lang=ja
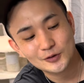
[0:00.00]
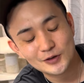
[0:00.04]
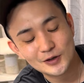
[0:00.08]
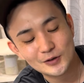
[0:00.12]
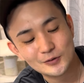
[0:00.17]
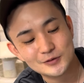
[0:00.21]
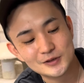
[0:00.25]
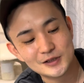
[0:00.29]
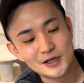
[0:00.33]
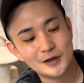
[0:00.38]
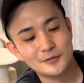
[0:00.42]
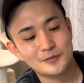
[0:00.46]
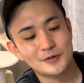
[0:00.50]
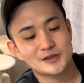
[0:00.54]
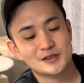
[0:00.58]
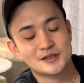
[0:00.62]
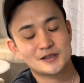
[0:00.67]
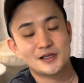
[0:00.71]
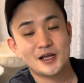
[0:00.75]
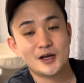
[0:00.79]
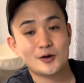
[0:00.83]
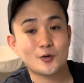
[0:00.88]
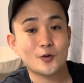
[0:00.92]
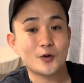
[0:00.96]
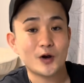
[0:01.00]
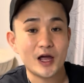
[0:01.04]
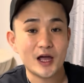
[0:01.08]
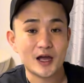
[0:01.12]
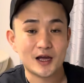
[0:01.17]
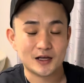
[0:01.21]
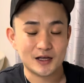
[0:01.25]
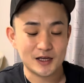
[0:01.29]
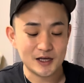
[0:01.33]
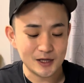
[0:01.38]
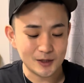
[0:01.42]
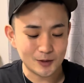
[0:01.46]
のでございます。で、こ
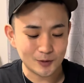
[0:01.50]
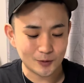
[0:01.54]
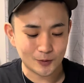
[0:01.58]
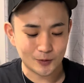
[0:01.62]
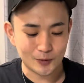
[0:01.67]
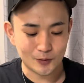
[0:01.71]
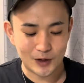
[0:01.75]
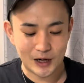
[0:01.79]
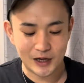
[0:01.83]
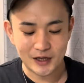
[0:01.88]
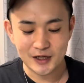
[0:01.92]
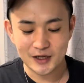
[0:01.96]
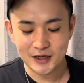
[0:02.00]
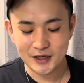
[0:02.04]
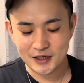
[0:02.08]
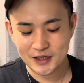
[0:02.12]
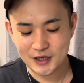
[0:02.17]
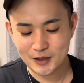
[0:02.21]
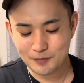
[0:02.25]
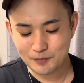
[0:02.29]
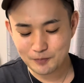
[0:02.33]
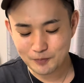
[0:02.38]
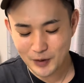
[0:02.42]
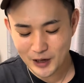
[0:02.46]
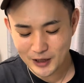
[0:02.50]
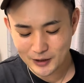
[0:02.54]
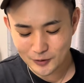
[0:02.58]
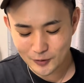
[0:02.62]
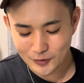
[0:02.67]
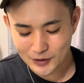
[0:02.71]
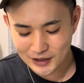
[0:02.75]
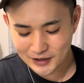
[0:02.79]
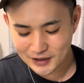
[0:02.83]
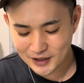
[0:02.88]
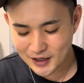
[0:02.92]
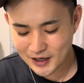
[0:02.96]
れ、いいところは、一般
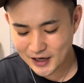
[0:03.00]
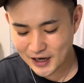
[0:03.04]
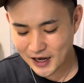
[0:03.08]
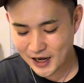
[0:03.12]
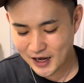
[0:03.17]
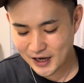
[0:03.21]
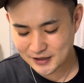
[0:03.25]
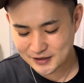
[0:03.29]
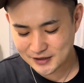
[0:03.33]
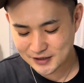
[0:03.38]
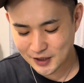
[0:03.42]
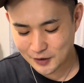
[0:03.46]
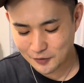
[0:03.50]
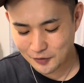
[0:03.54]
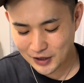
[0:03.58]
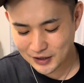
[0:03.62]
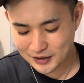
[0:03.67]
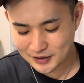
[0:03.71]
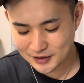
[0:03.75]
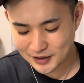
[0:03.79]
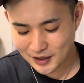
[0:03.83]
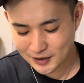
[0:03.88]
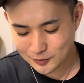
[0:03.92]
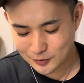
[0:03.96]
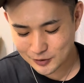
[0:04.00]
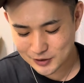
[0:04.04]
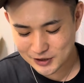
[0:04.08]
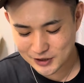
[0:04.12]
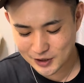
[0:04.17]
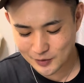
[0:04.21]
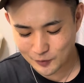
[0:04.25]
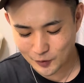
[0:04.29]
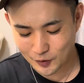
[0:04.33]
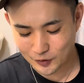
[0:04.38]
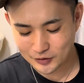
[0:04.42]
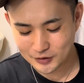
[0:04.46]
の方が触ったとし
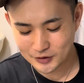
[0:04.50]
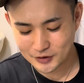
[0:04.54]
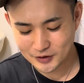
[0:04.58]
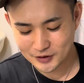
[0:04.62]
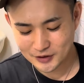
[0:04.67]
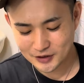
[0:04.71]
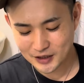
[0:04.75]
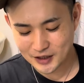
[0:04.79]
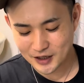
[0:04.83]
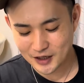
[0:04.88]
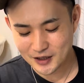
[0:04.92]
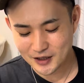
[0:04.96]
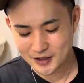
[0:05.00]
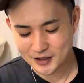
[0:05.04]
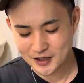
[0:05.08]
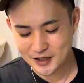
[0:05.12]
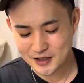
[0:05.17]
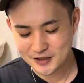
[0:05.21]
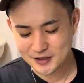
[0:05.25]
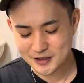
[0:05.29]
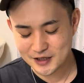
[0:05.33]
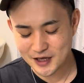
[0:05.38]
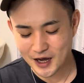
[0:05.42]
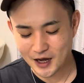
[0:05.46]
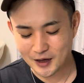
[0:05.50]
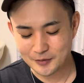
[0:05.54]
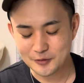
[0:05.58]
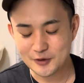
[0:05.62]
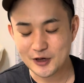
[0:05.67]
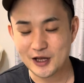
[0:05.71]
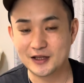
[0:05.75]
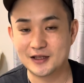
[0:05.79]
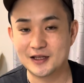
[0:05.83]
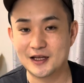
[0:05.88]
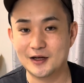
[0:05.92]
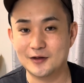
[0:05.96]
ても、あなんかケース
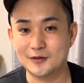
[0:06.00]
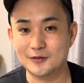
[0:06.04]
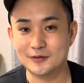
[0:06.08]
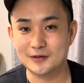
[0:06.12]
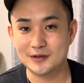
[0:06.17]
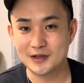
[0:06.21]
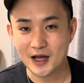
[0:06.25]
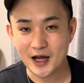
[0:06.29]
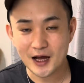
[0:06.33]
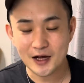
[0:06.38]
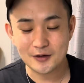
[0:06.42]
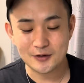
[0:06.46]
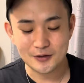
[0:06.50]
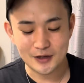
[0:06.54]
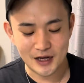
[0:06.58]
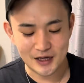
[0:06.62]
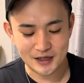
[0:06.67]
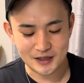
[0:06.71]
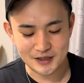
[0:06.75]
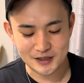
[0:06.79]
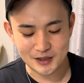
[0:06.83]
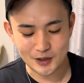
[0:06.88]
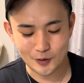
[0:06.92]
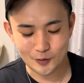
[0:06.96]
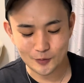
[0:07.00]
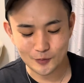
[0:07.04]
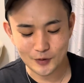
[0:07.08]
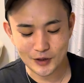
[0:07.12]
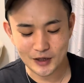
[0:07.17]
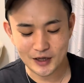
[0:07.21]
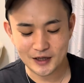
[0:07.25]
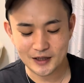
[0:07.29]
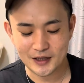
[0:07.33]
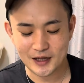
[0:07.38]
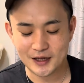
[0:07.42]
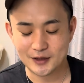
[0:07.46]
破れてるんだぐらいにしか思
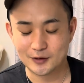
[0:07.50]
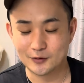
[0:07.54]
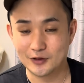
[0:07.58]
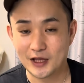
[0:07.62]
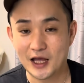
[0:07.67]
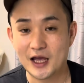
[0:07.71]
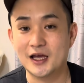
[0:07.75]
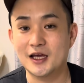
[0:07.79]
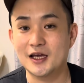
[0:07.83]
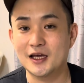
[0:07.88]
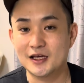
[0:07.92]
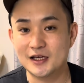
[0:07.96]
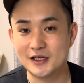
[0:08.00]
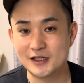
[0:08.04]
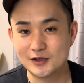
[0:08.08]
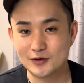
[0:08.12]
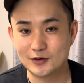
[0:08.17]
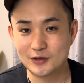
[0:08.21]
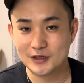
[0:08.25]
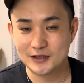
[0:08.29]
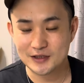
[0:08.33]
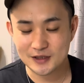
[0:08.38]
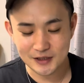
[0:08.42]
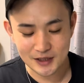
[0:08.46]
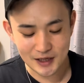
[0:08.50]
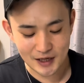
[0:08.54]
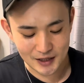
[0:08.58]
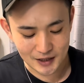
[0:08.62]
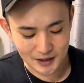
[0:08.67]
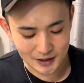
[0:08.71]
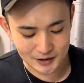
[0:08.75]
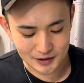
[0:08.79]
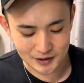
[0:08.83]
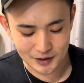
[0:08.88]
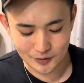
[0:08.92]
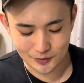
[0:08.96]
われないので、非常に使
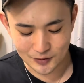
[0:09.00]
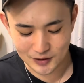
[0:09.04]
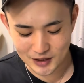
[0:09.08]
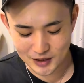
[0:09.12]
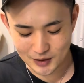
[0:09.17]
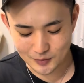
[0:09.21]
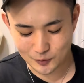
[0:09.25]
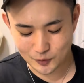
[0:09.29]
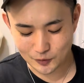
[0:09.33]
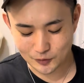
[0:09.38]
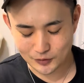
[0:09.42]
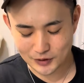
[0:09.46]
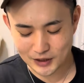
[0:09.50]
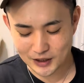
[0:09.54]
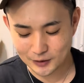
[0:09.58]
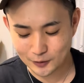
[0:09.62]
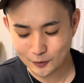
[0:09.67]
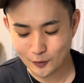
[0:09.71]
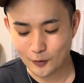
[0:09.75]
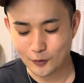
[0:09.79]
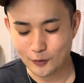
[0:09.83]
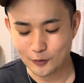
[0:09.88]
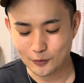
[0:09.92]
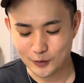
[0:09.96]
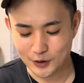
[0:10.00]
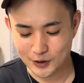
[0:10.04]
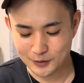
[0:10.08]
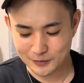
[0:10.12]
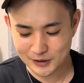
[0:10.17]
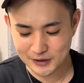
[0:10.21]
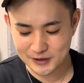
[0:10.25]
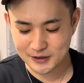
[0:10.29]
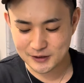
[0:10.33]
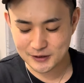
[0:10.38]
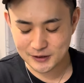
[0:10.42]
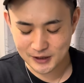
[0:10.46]
い勝手のいいものかと思い
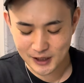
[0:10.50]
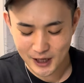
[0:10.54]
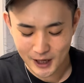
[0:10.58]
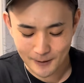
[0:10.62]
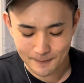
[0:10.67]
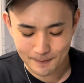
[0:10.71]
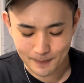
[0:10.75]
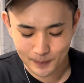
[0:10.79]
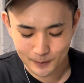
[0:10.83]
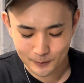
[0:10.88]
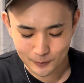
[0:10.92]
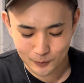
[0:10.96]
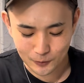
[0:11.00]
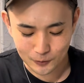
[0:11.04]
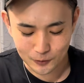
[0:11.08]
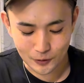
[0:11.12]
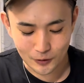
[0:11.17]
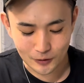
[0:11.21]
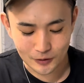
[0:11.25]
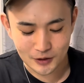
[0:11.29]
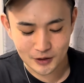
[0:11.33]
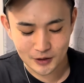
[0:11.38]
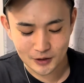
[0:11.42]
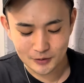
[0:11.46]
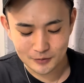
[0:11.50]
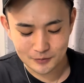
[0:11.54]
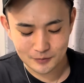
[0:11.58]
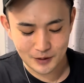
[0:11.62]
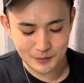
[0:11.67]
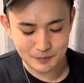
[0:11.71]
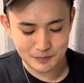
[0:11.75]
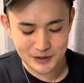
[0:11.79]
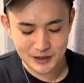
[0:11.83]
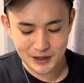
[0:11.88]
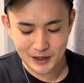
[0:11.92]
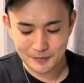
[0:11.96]
ます。で、この、
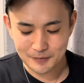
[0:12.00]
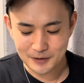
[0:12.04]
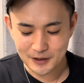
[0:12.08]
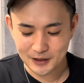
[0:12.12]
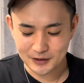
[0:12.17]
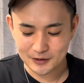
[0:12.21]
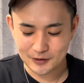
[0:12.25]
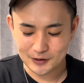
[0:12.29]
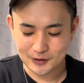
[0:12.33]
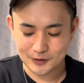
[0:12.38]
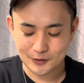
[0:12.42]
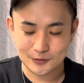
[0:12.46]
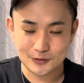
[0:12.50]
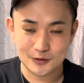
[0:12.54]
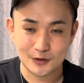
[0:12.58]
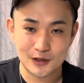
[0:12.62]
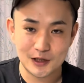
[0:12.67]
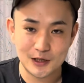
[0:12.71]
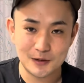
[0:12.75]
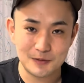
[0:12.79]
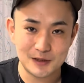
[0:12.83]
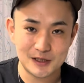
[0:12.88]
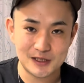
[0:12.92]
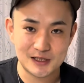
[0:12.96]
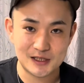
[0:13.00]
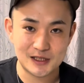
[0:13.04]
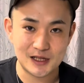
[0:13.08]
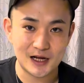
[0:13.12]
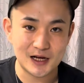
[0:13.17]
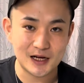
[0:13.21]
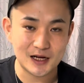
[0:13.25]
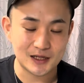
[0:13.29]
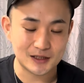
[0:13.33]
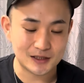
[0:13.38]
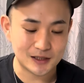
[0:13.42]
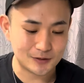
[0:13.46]
まあ、ビラビラというか、覗き見し
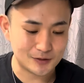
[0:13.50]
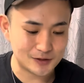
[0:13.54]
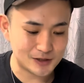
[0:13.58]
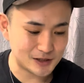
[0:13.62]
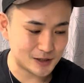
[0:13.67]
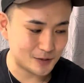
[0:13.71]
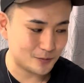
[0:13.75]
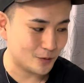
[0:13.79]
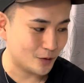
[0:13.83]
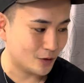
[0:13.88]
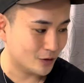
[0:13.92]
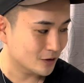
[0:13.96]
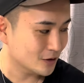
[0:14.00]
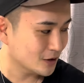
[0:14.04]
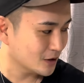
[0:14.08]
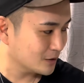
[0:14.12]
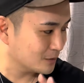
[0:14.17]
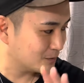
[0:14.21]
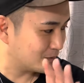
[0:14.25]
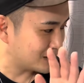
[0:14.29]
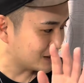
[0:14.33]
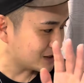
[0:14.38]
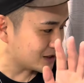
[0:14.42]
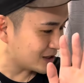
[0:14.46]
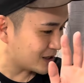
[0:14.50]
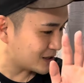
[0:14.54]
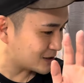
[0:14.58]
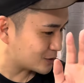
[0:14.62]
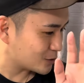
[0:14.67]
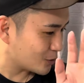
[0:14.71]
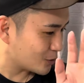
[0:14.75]
なかったとしても、マジシャン